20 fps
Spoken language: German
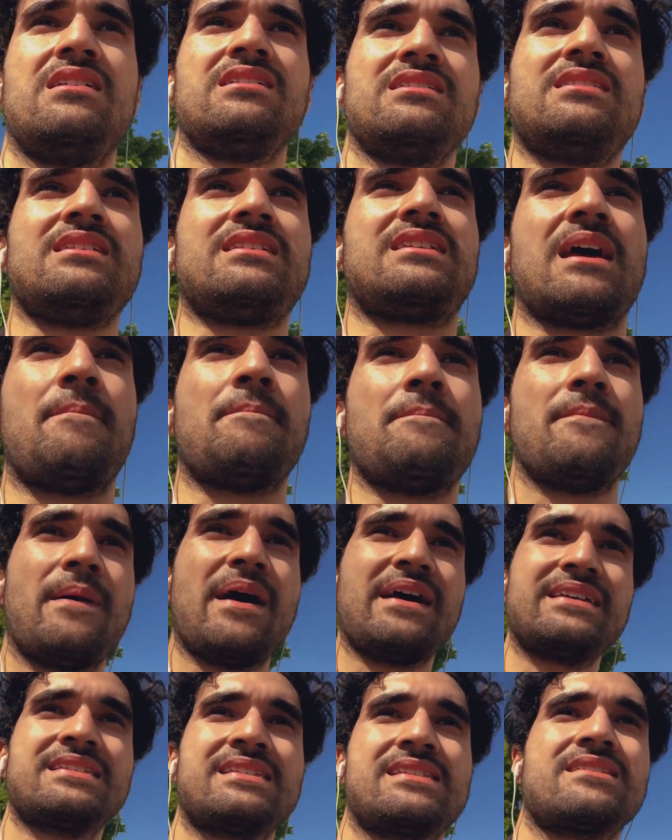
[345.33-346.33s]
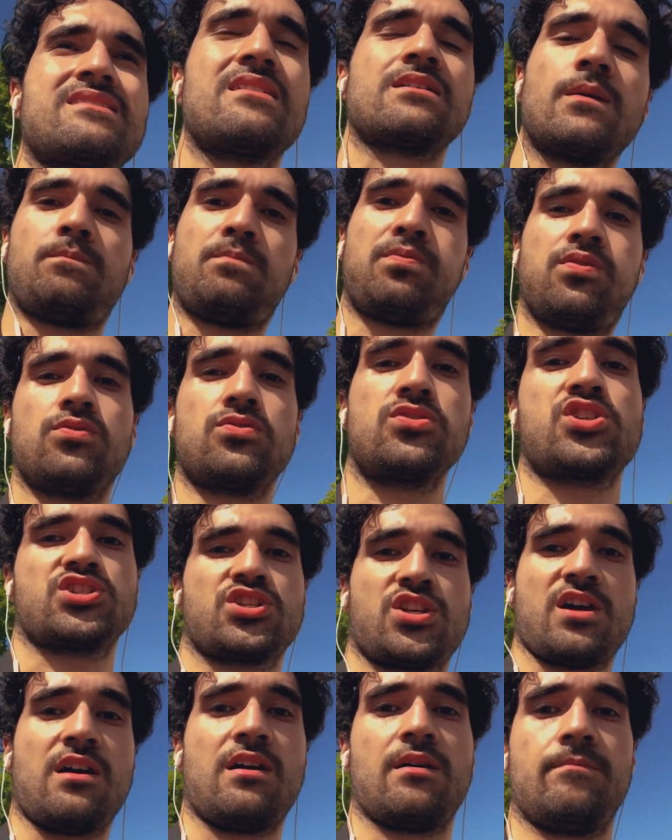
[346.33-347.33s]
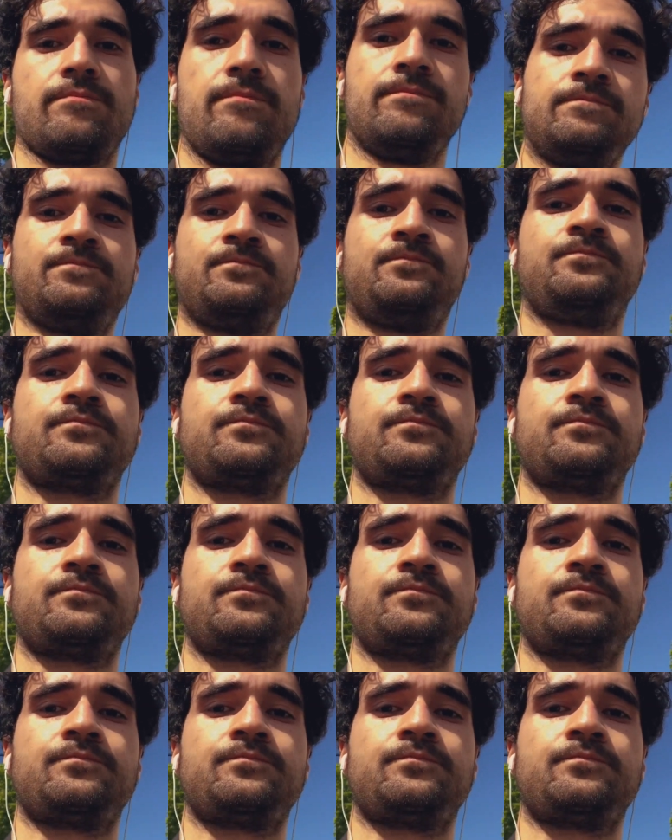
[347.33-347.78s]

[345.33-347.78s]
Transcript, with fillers: dich am meisten gepusht haben,